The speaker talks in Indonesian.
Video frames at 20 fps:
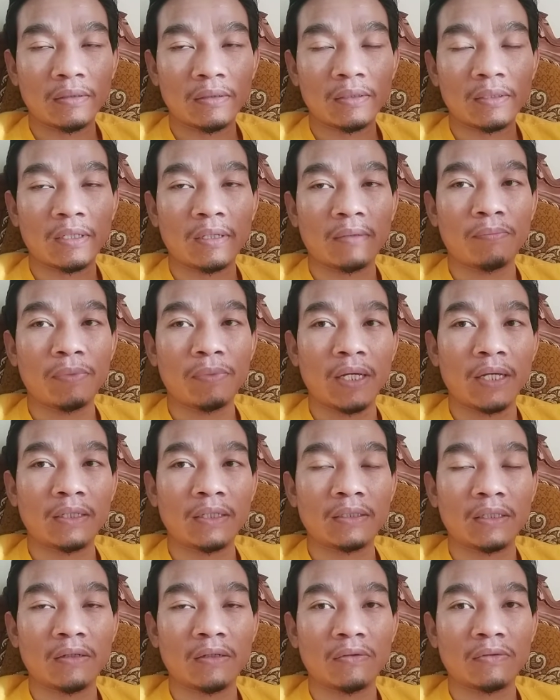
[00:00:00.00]
yang
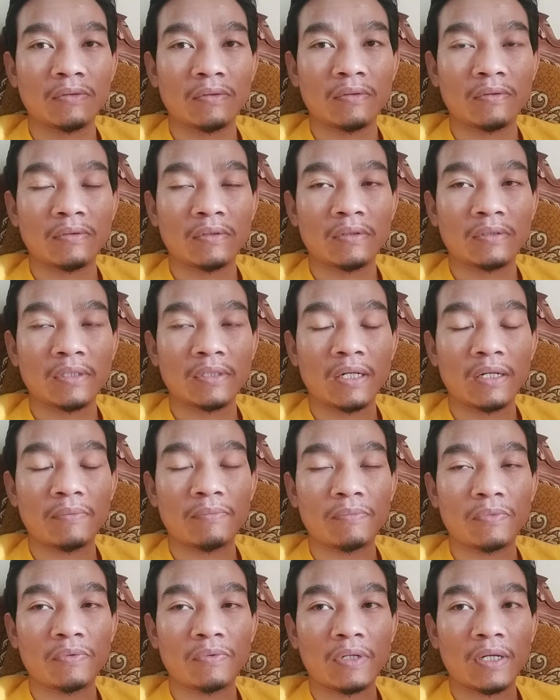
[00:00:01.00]
biasa Rasulullah
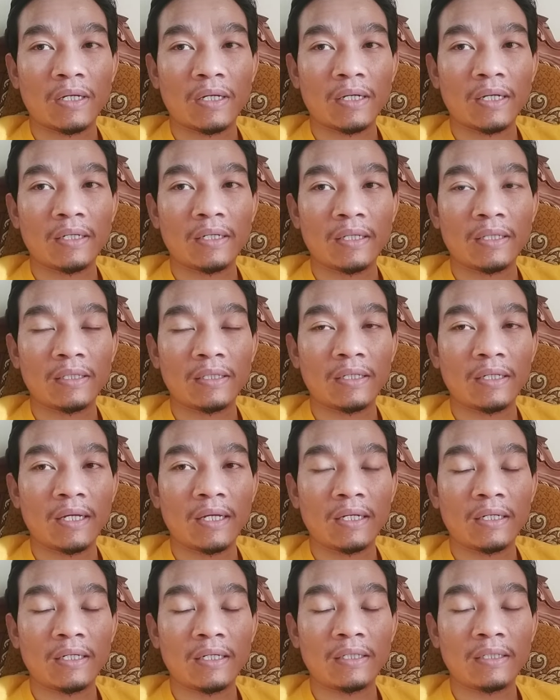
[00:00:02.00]
SAW gunakan dan
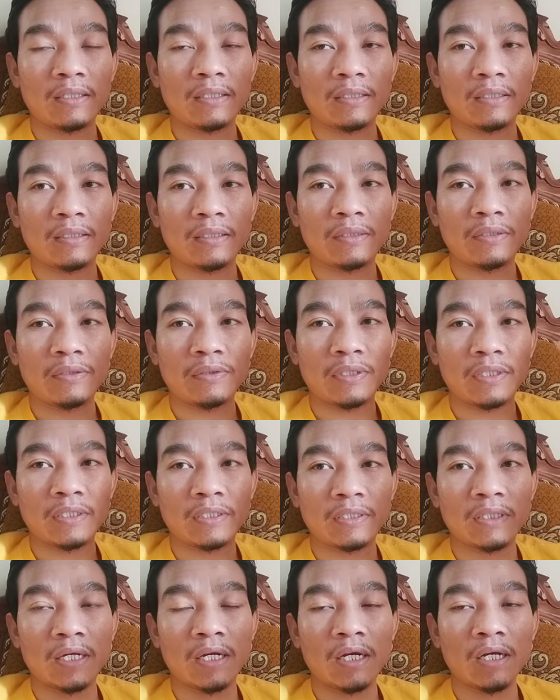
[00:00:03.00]
tidak ada di
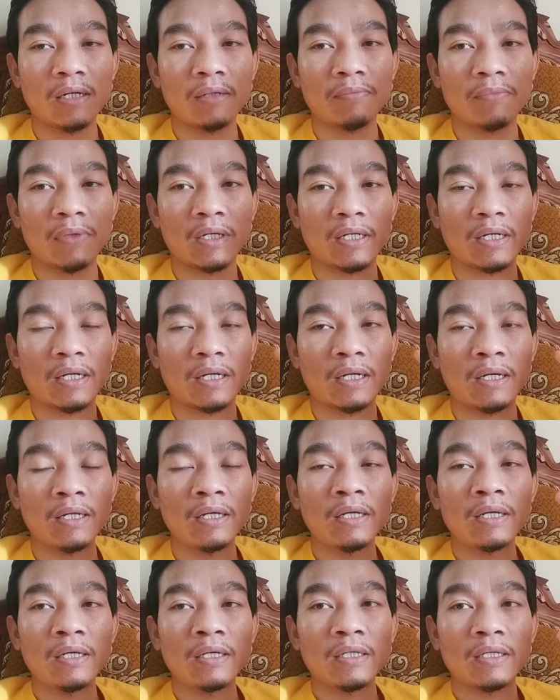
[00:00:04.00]
Indonesia maka
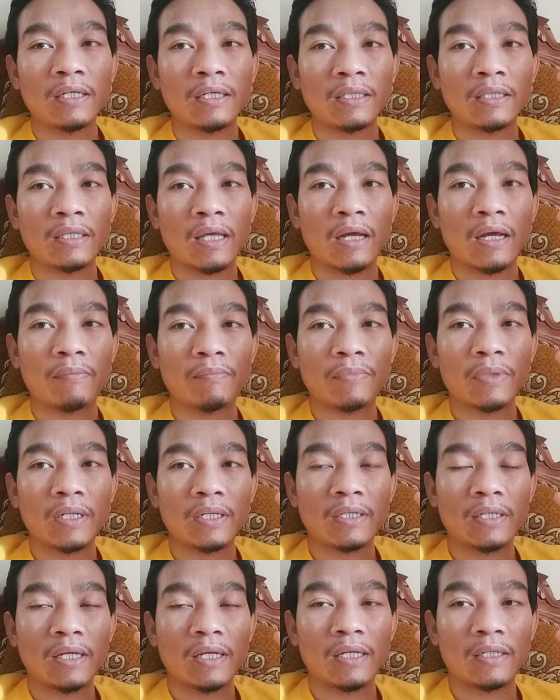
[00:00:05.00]
kita ambil
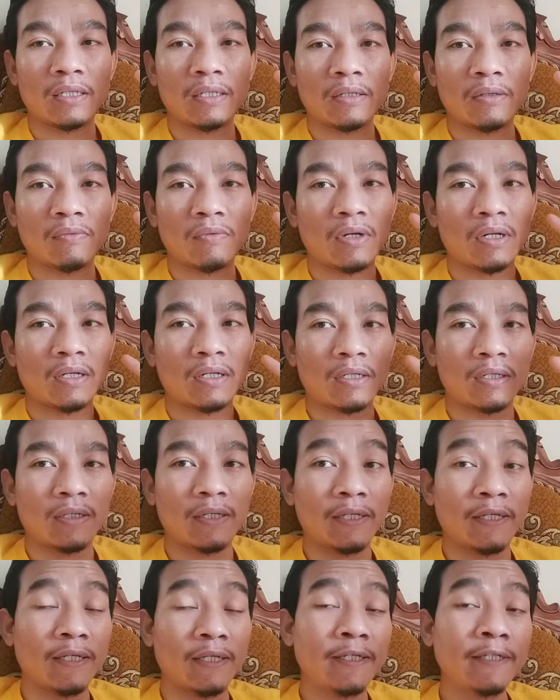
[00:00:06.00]
dari luar
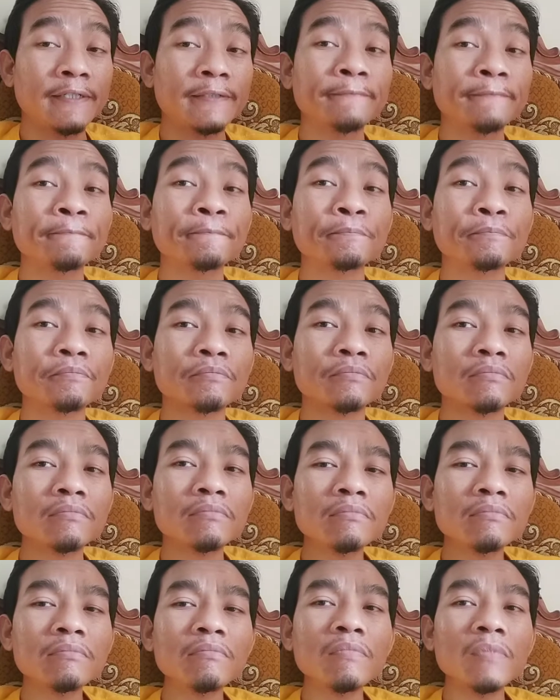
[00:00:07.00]
negeri
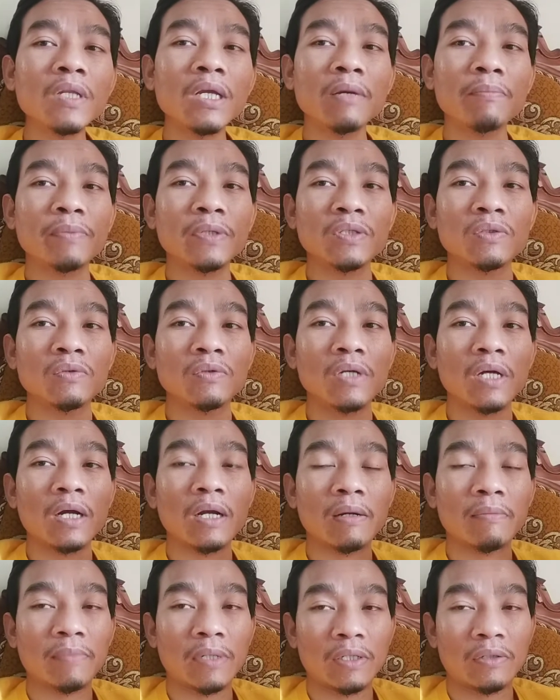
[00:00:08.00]
tapi
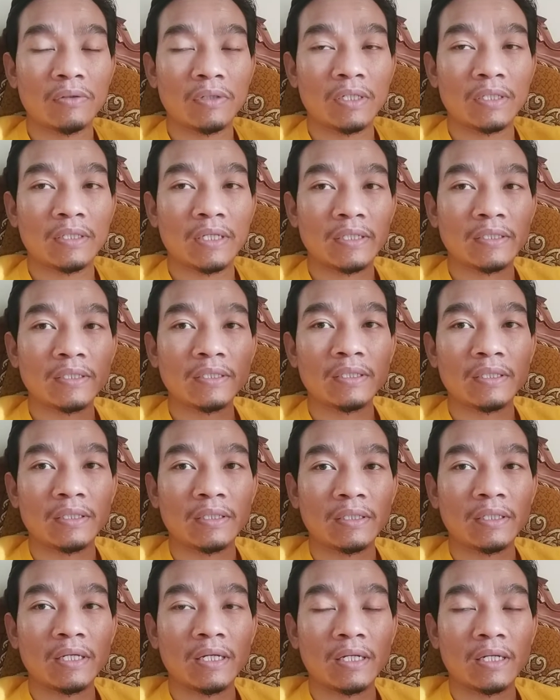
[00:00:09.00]
juga mayoritasnya
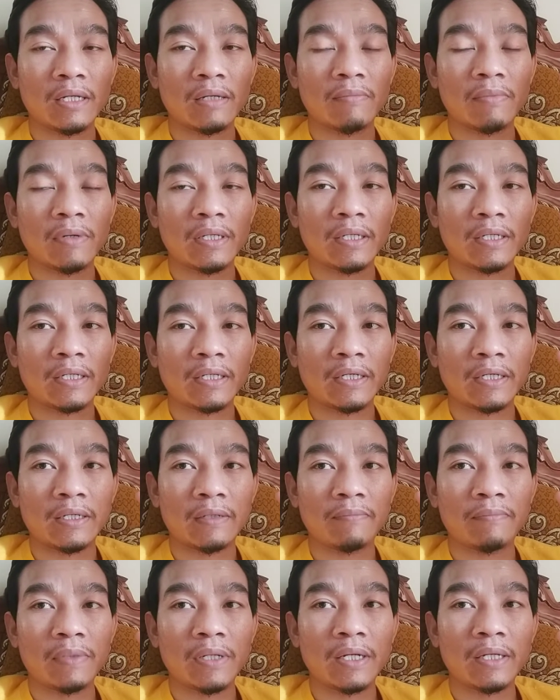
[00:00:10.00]
nanti ada banyak
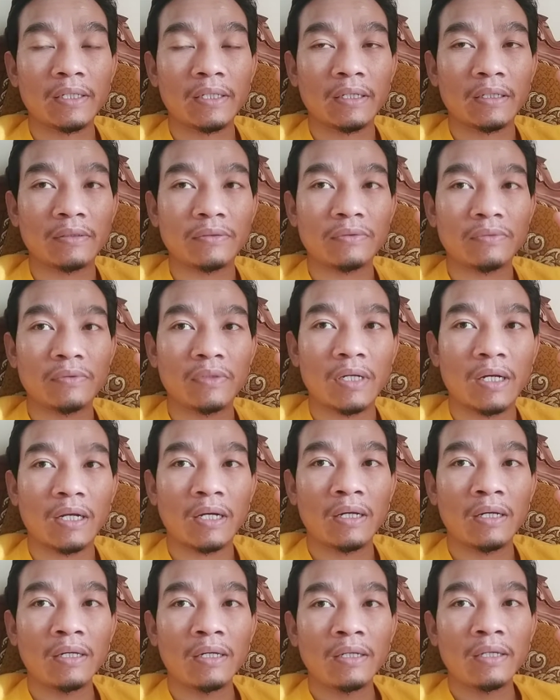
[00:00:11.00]
herba yang juga
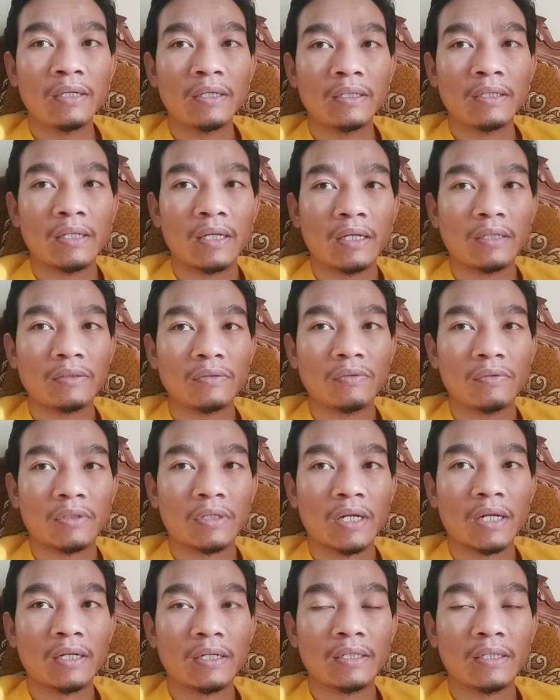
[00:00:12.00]

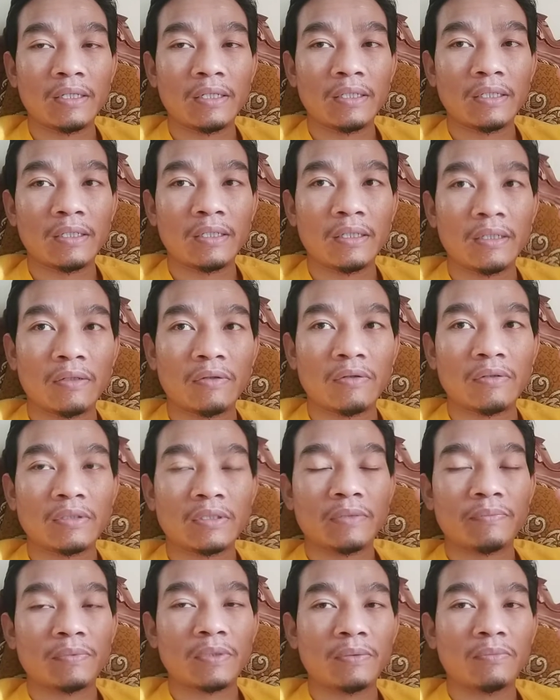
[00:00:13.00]
dianjurkan di
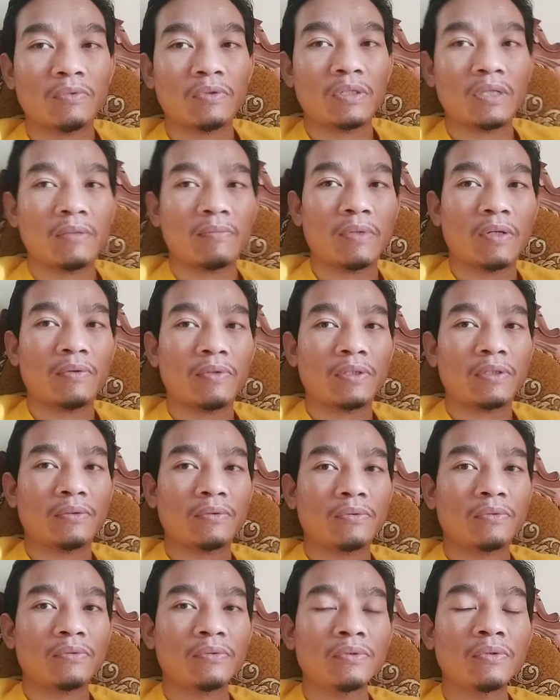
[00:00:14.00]
konsep tibu nabawi
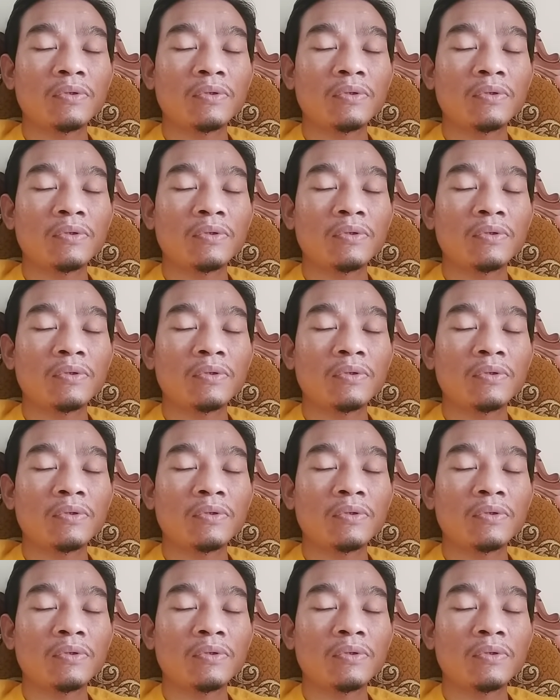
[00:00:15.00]
itu